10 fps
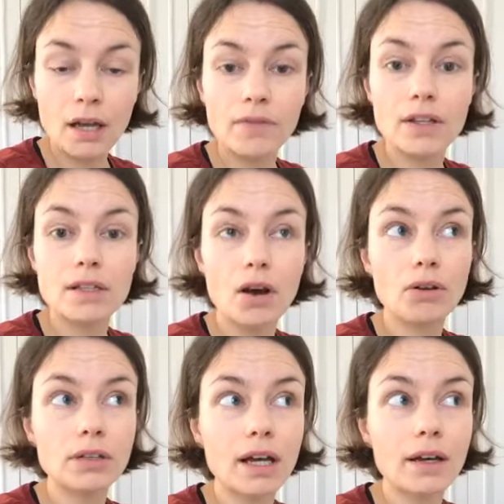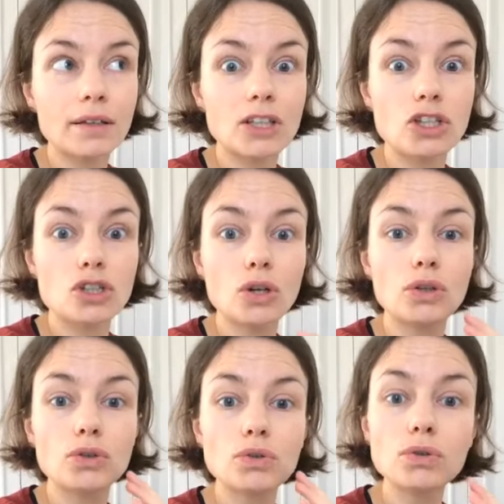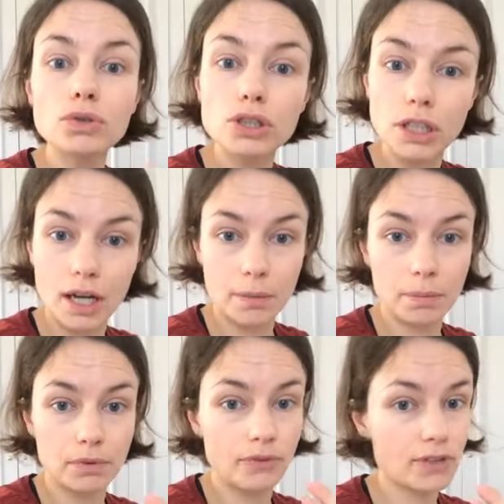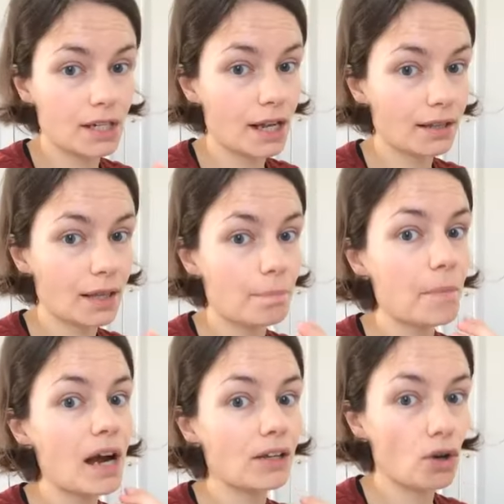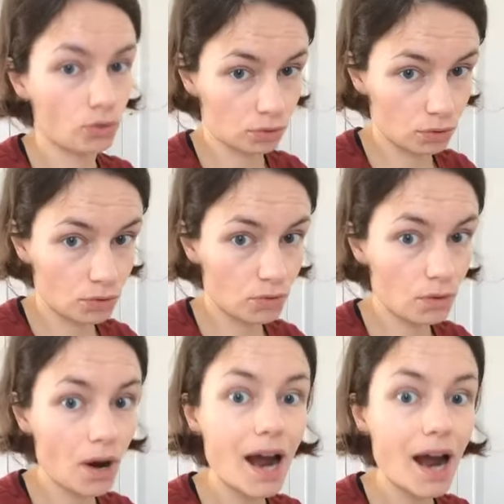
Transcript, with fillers: Więc ona jest różna pod względem majątku,